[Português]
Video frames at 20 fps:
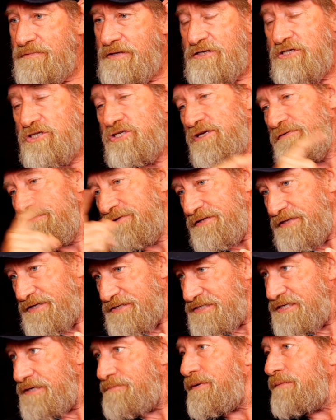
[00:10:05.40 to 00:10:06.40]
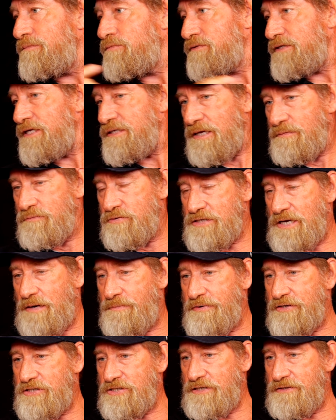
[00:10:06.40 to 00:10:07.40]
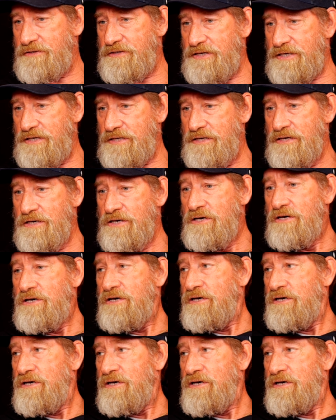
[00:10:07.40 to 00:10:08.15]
Daí a gente teve que descer para tentar buscar a prancha dele. Que é, que é